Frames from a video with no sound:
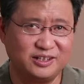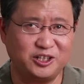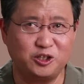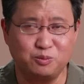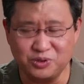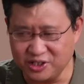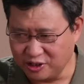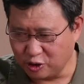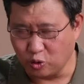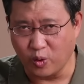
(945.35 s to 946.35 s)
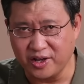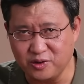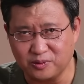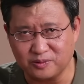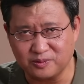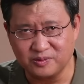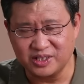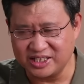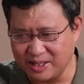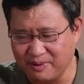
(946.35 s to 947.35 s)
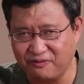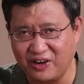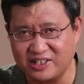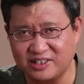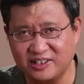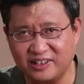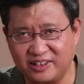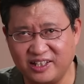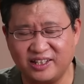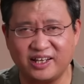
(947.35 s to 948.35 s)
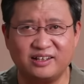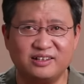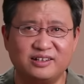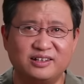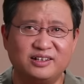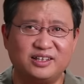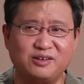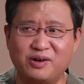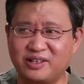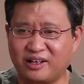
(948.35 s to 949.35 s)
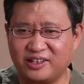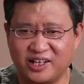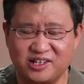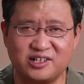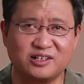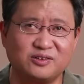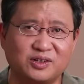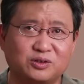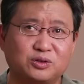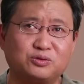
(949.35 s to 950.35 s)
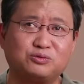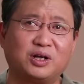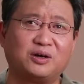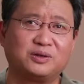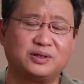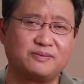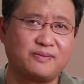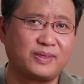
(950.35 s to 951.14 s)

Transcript: 你都不知道那管涌在下面发生那个地点，你往哪儿填石头啊，都是徒劳的。